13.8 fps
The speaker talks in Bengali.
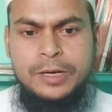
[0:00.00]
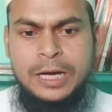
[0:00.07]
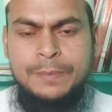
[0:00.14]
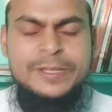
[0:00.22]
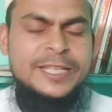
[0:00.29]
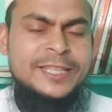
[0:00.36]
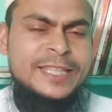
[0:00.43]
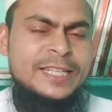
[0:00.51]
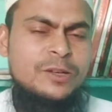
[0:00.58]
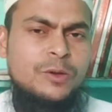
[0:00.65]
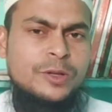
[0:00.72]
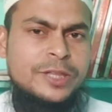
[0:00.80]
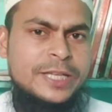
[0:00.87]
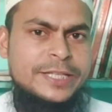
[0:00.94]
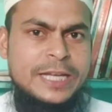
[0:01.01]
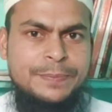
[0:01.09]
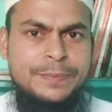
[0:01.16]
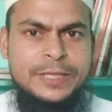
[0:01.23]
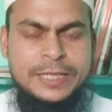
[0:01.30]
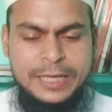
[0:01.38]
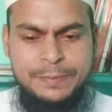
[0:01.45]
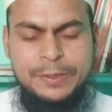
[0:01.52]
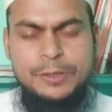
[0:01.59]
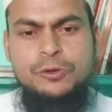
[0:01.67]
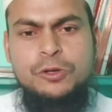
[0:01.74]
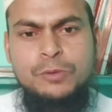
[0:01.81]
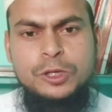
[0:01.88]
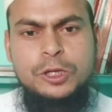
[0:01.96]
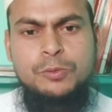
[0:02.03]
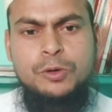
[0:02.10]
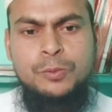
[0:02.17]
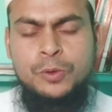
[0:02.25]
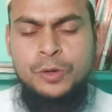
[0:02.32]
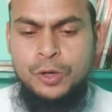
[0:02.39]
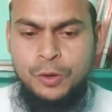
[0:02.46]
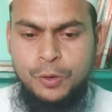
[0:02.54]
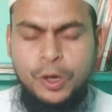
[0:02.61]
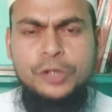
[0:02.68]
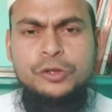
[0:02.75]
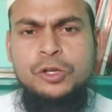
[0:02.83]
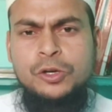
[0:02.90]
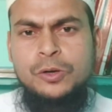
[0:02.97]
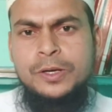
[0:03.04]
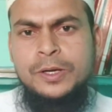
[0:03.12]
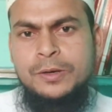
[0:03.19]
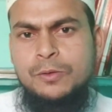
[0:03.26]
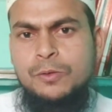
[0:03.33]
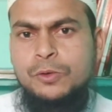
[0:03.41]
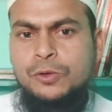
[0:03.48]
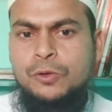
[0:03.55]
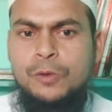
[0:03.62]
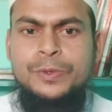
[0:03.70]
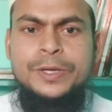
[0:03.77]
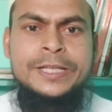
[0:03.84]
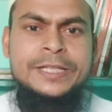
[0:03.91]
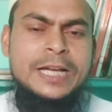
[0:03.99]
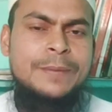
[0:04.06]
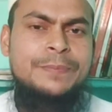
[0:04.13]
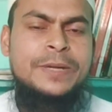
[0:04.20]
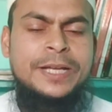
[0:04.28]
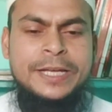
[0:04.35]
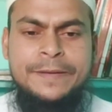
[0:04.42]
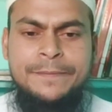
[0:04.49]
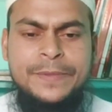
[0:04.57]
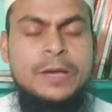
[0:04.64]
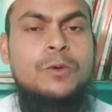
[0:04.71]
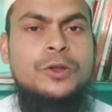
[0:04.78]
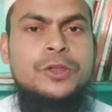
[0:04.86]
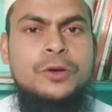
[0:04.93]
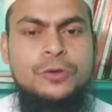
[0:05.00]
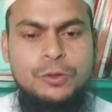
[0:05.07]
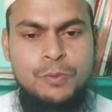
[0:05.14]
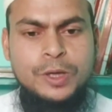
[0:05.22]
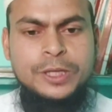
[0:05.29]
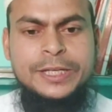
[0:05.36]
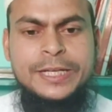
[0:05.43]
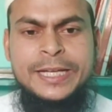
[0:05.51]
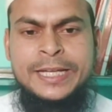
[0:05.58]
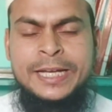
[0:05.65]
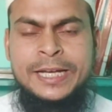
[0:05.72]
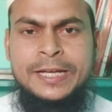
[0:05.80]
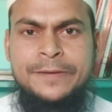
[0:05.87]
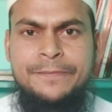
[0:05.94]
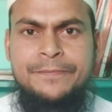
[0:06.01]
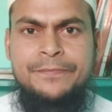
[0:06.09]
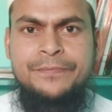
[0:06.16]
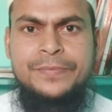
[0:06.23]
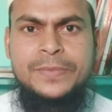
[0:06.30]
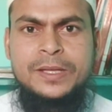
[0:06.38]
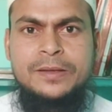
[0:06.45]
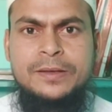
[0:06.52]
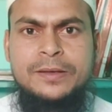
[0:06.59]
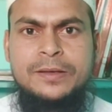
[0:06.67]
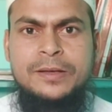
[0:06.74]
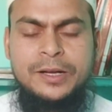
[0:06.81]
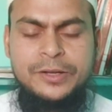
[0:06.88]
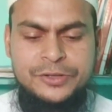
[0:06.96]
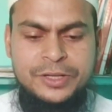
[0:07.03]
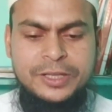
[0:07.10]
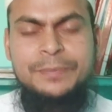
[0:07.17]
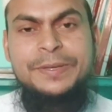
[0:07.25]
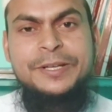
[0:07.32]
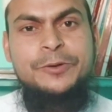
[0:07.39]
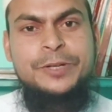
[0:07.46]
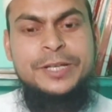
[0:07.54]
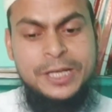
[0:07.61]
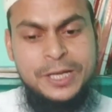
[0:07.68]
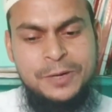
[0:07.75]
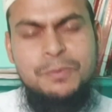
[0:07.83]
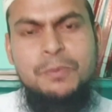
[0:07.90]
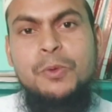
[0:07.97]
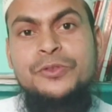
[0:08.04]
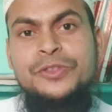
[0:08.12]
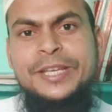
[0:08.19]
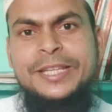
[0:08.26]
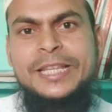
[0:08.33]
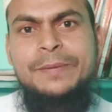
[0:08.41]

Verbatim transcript: আমি যে তিনটি কথা আজকে আপনাদের এই ভিডিওর মধ্যে বলবো হয়তো কোনো কবিরাজ আপনাকে এই কথাগুলো বলেনি এর আগে ইনশাল্লাহ ভিডিওটি মন দিয়ে